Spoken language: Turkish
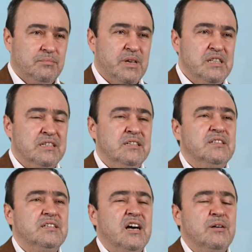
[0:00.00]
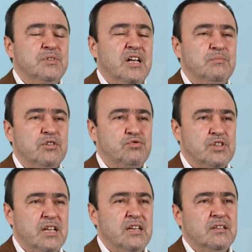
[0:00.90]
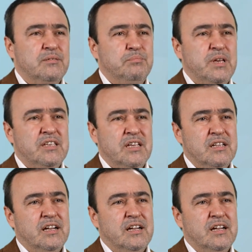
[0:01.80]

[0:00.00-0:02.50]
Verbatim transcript: Bedir'in intikamını almak üzere Mekke'nin